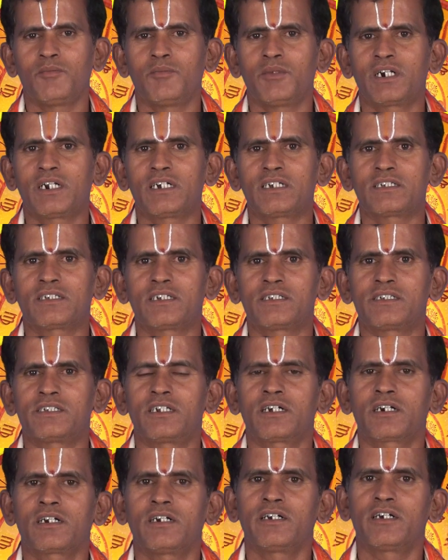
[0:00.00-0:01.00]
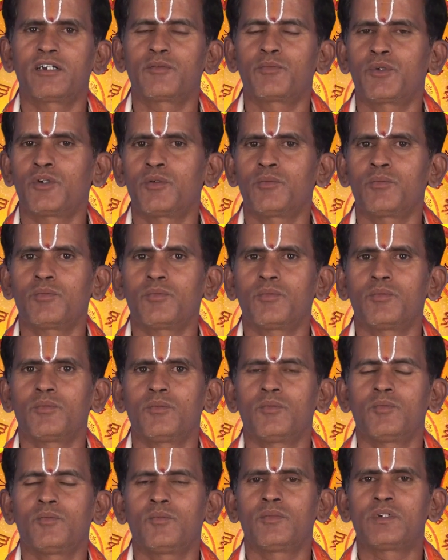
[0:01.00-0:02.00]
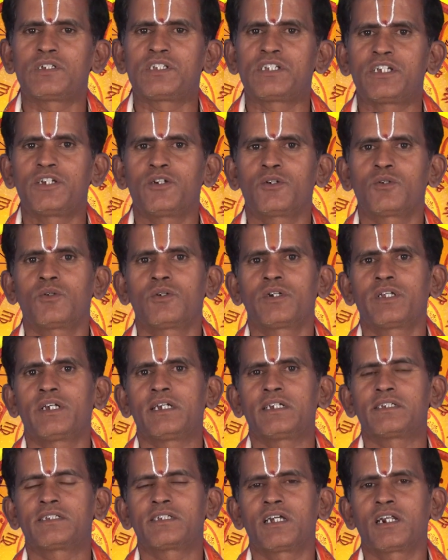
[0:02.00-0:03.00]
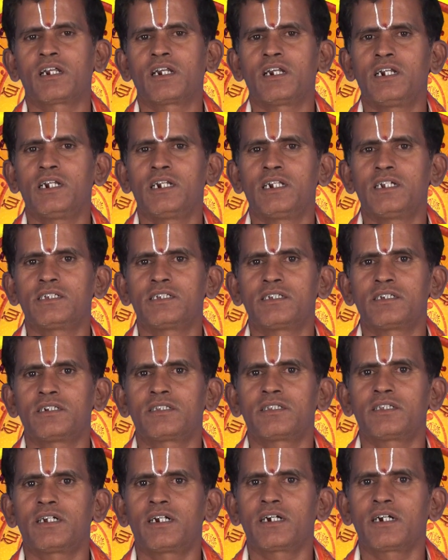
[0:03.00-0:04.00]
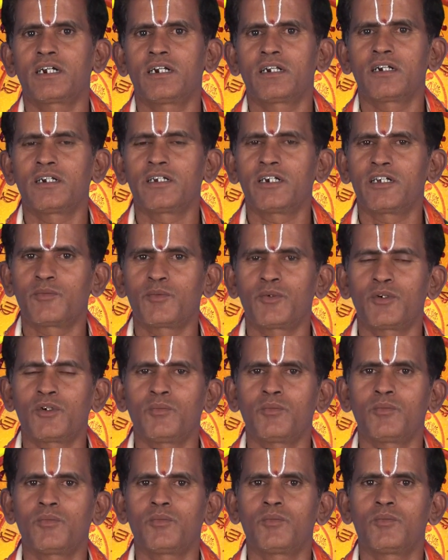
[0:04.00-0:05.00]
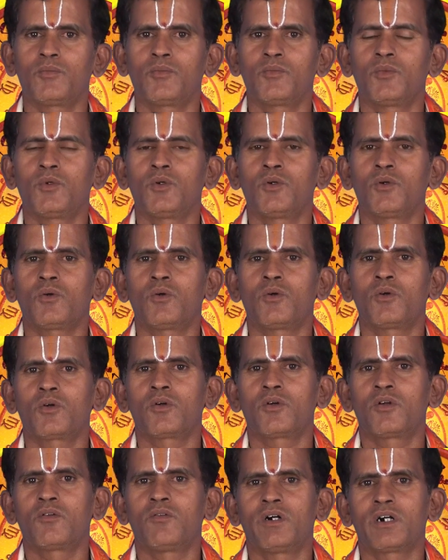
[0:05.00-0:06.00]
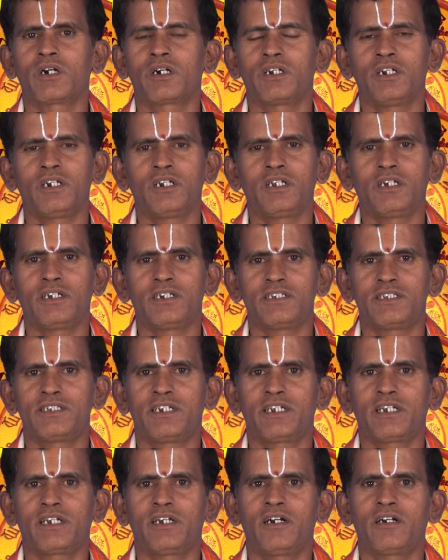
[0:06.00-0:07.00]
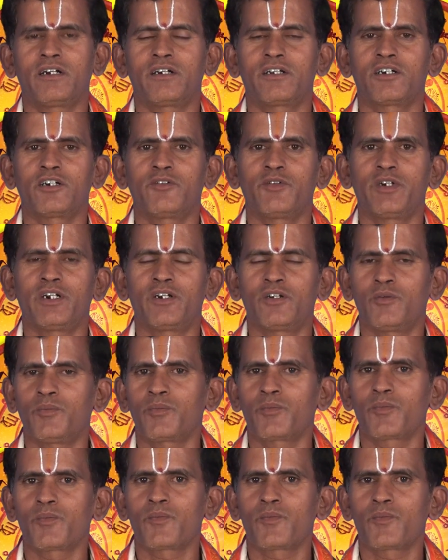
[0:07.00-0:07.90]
மன சஞ்சலங்கள் ஏற்படும் செய்யக்கூடிய விஷயங்களில் சிறு தடங்கல்கள் ஏற்படும் கொடுக்கல் வாங்கலில் எச்சரிக்கையாக இருக்க வேண்டும்